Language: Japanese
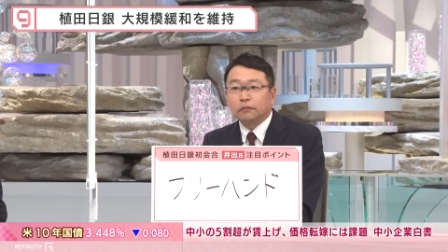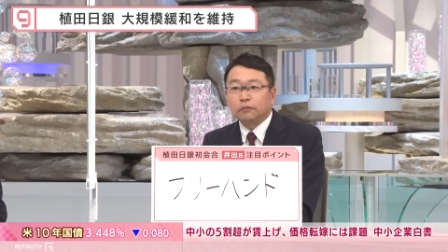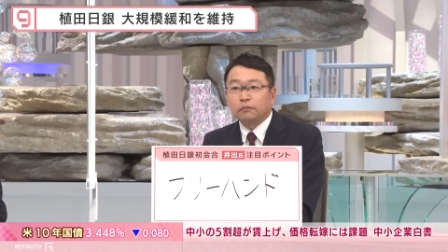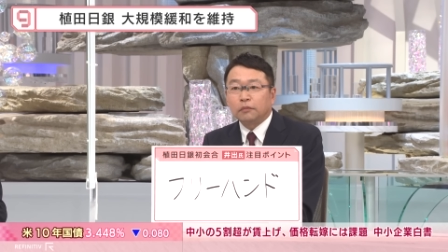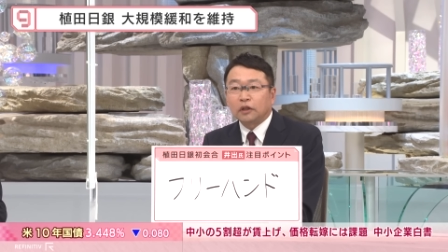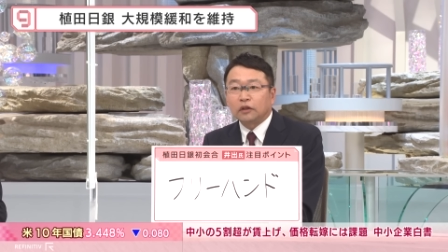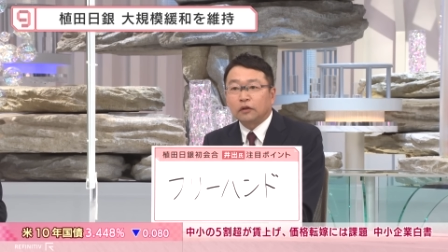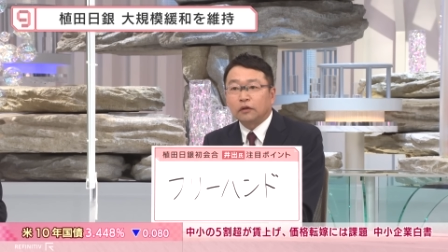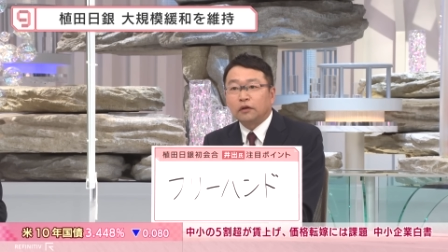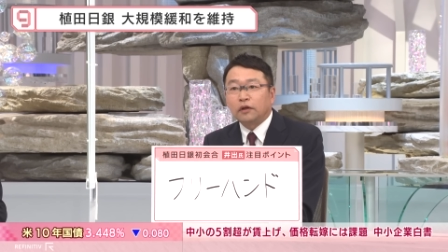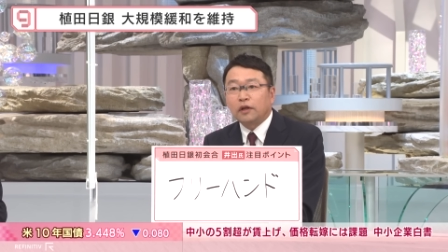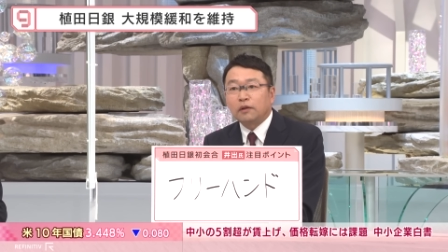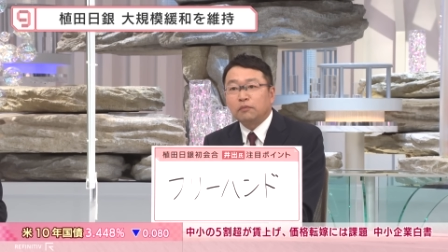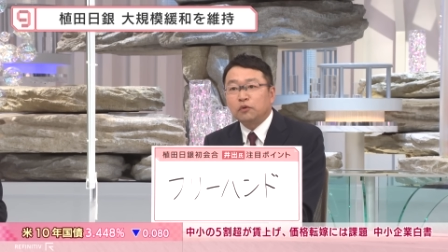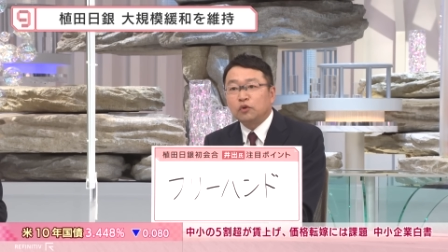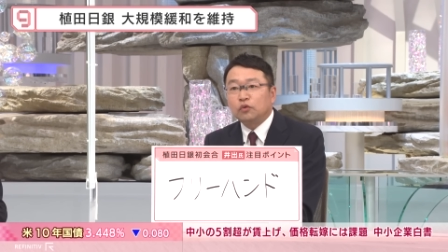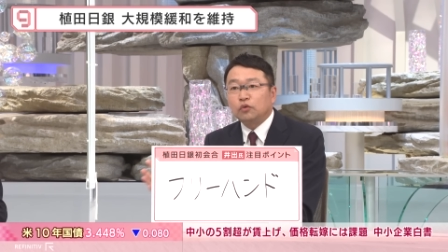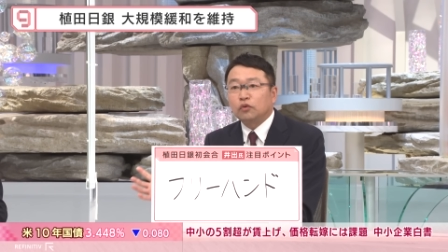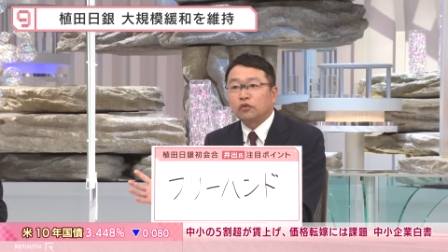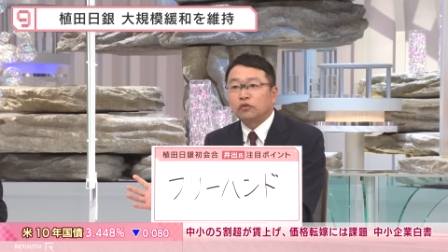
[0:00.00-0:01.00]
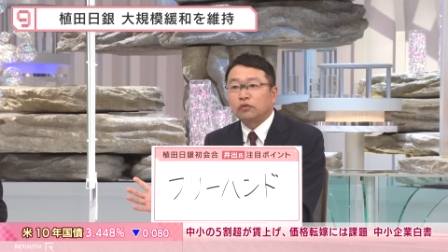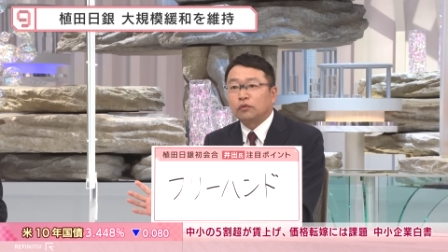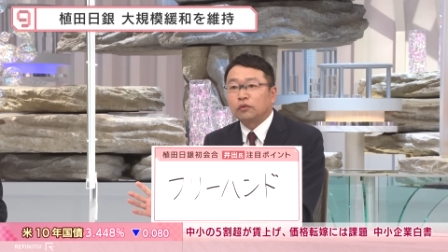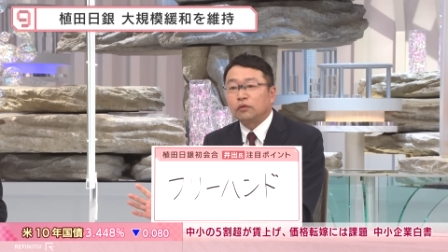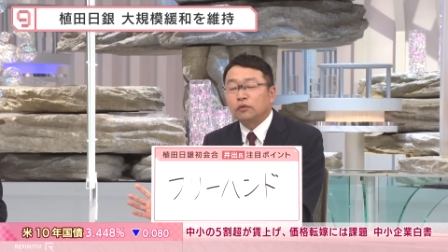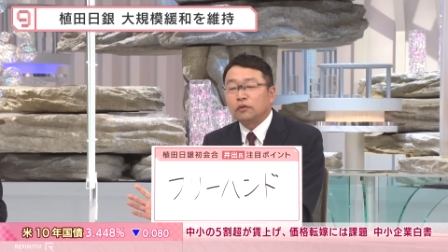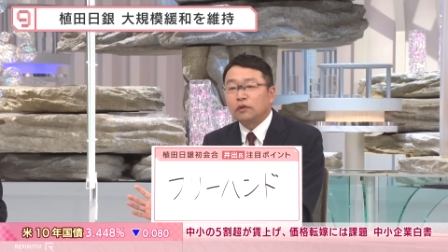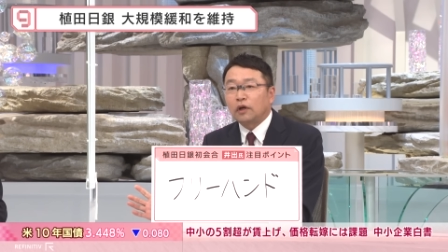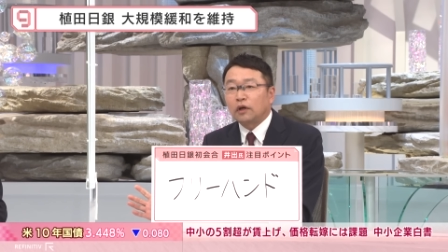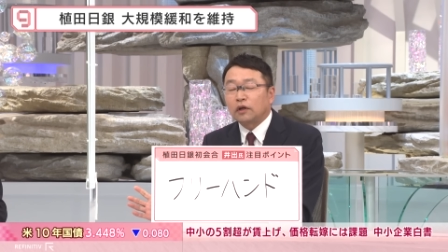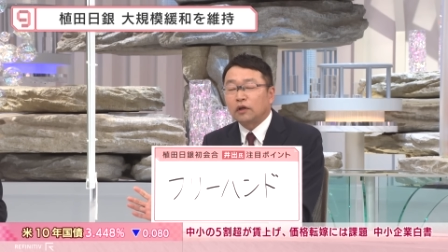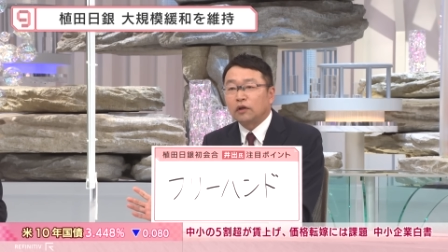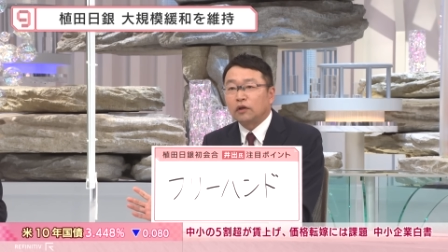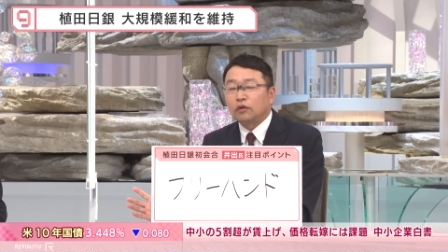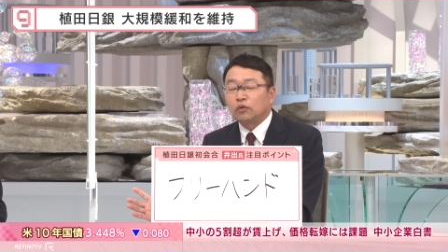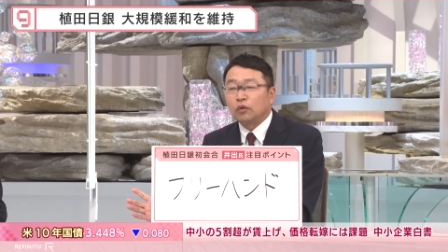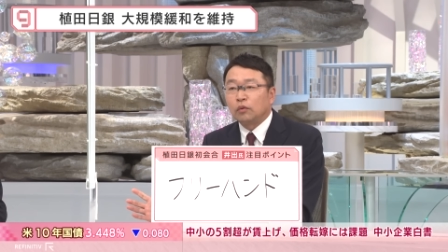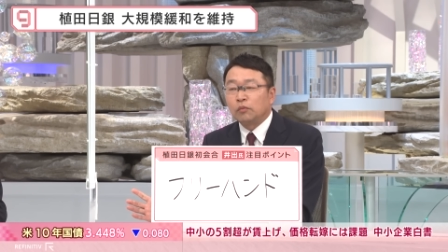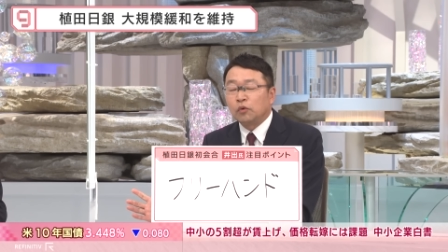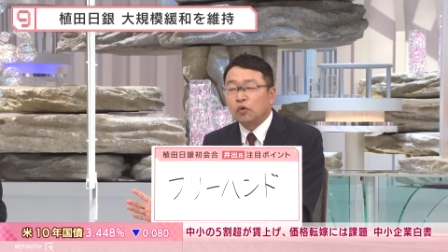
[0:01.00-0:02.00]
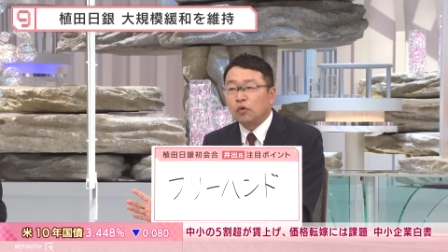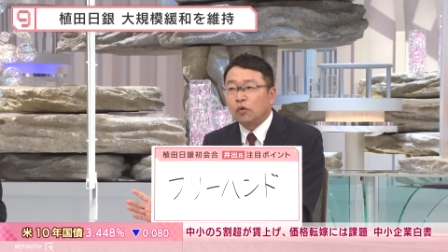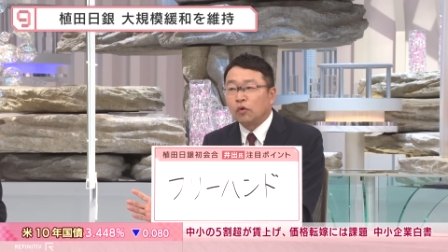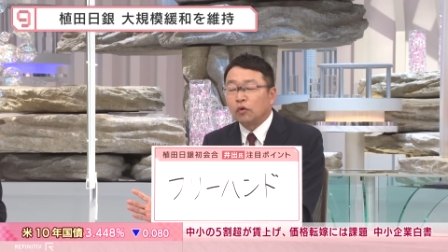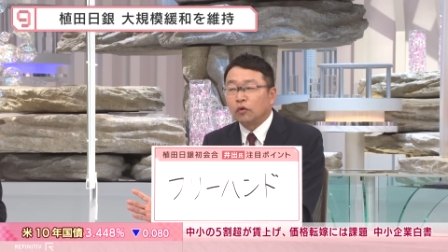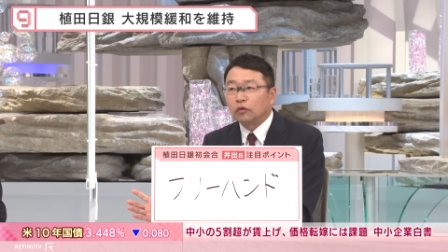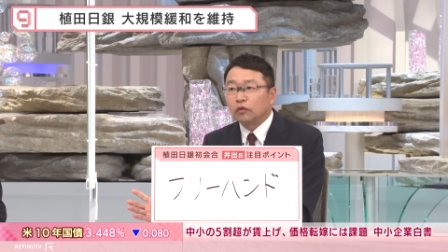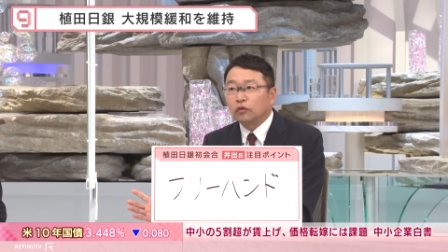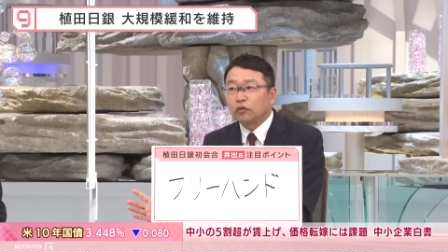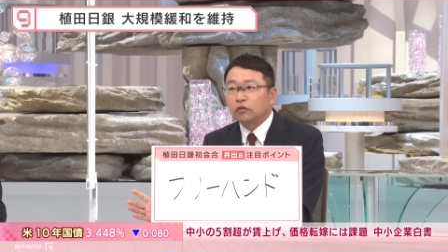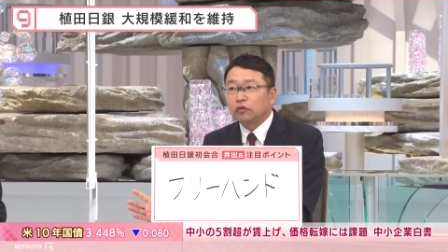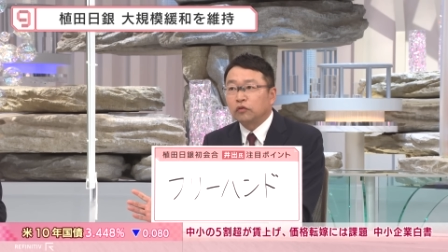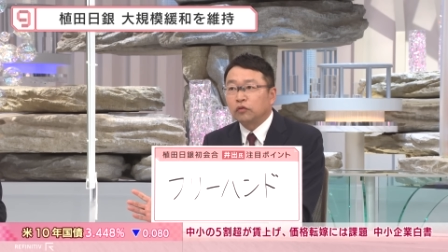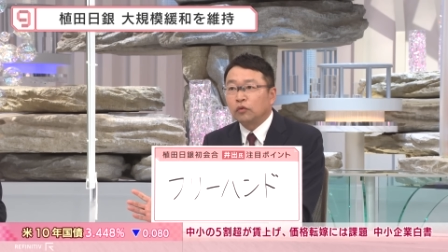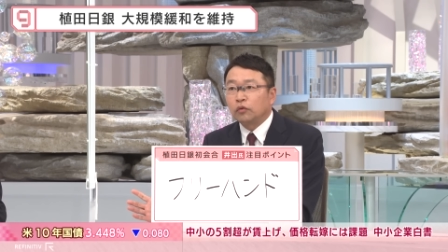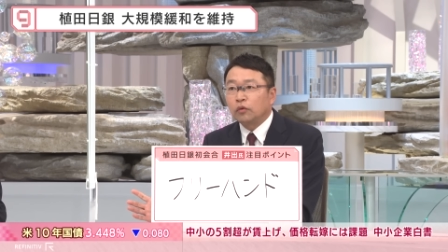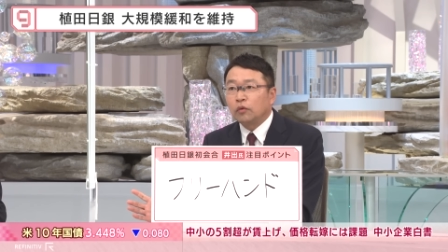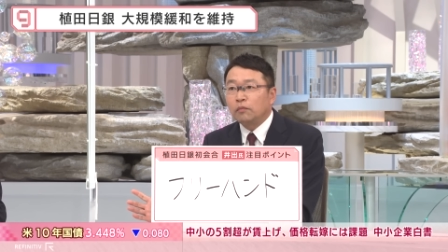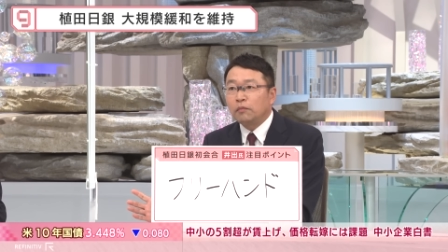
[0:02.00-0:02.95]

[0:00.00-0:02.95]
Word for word: まあ、レビューをするんだけれども、はい、その